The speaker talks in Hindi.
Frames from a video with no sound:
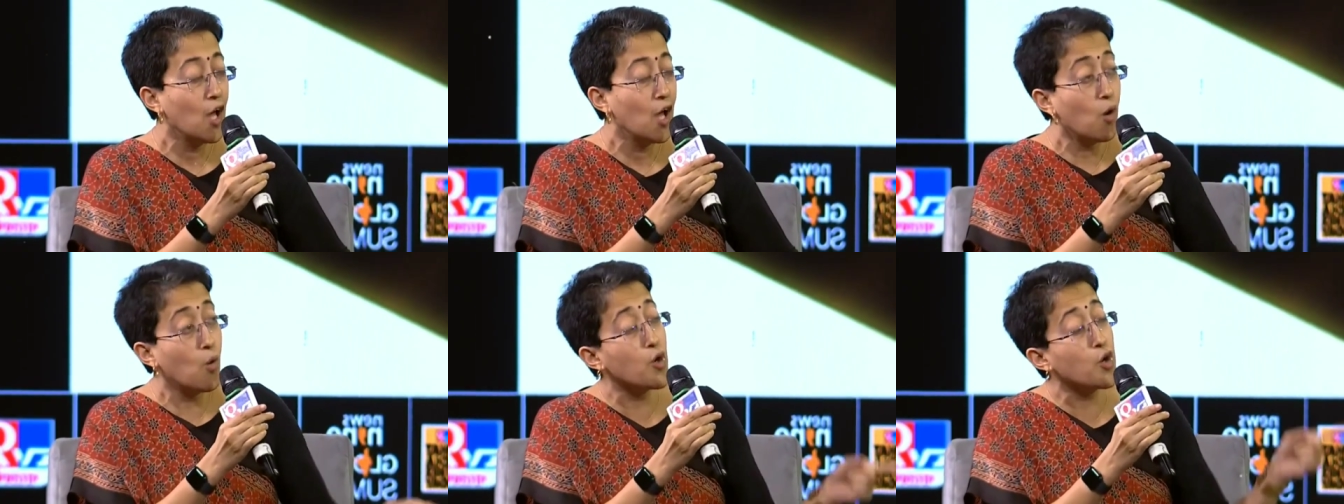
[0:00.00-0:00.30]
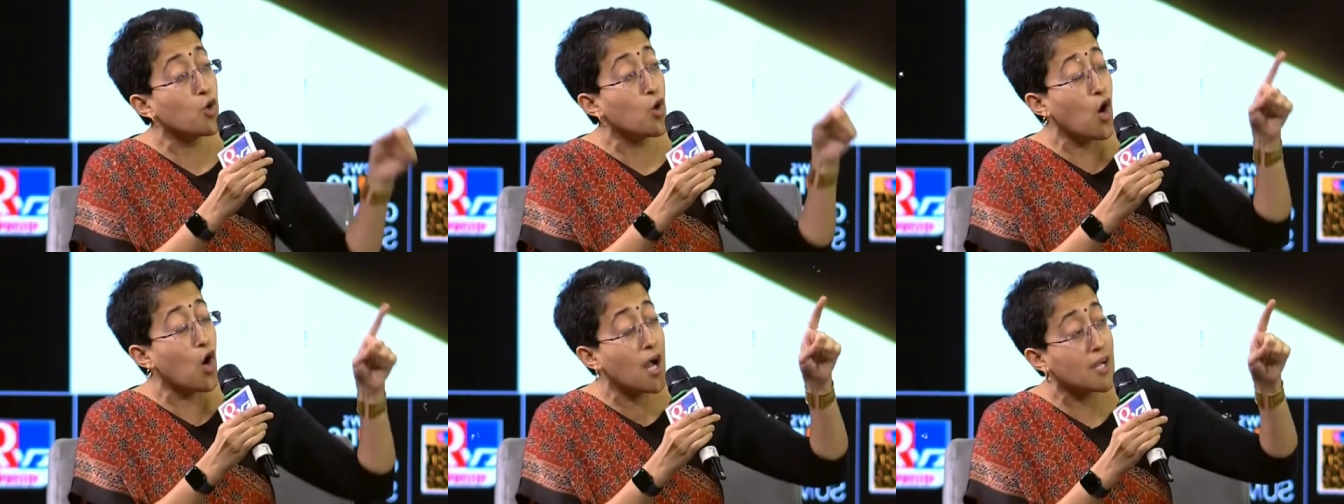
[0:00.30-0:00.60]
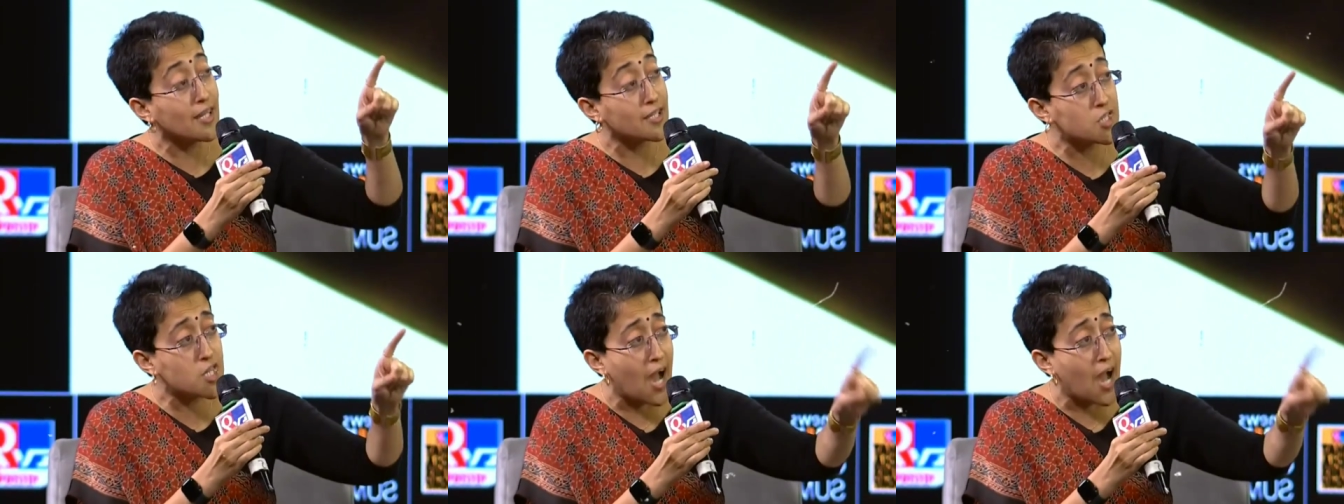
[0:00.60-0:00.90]
उनको
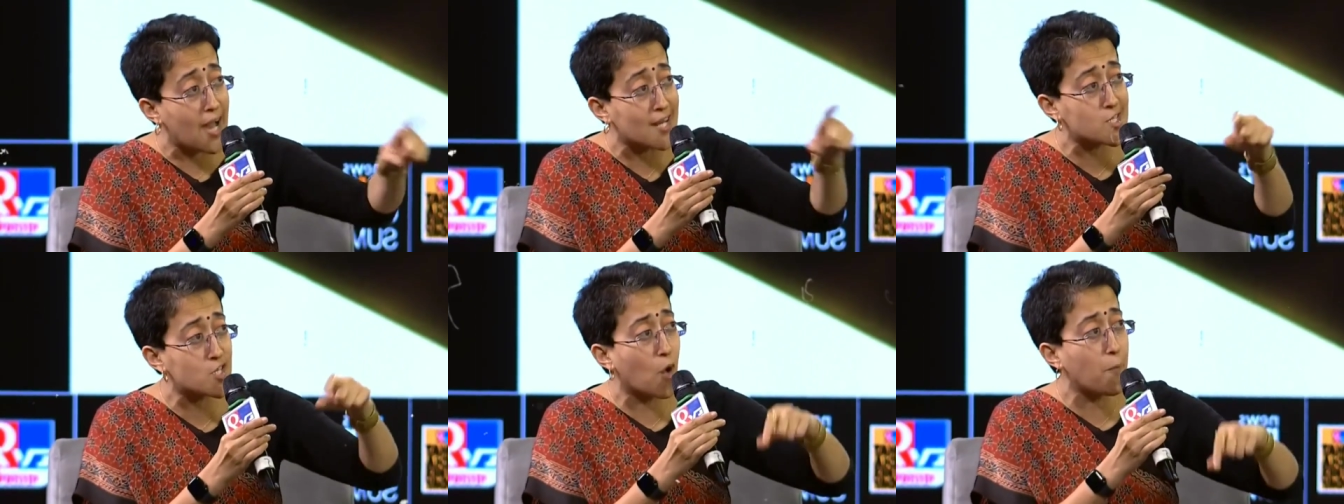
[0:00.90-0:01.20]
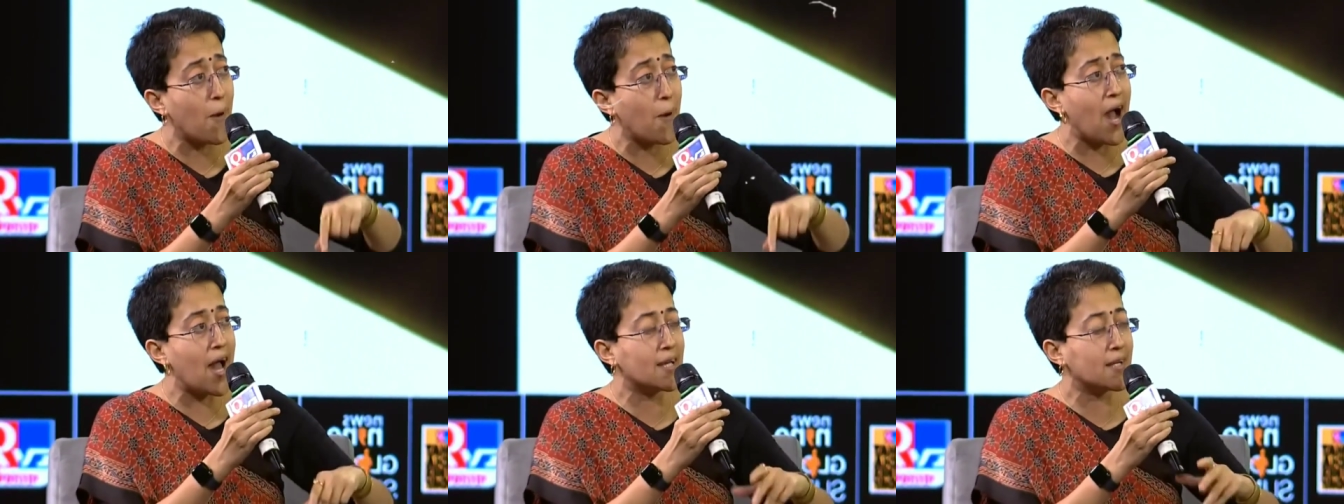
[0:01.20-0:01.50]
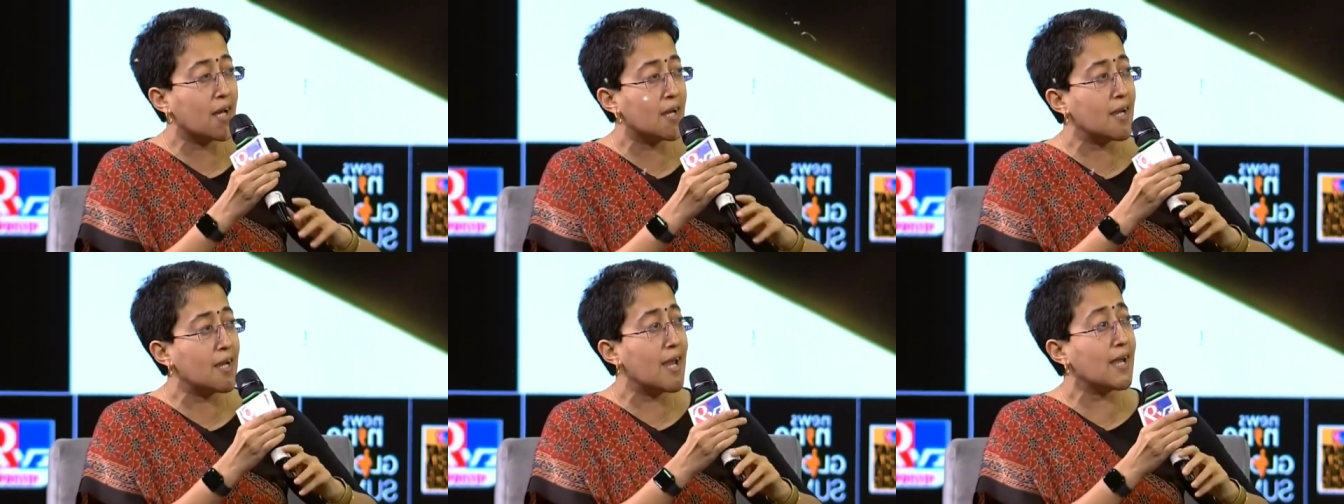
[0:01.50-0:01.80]
अगर 400 पार
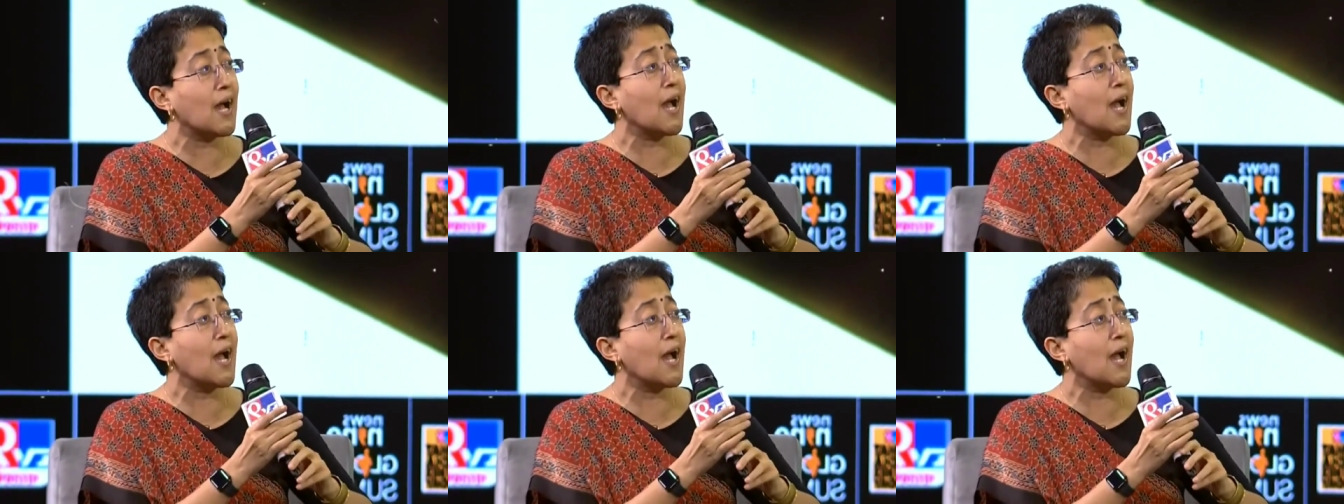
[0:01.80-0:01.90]
करने का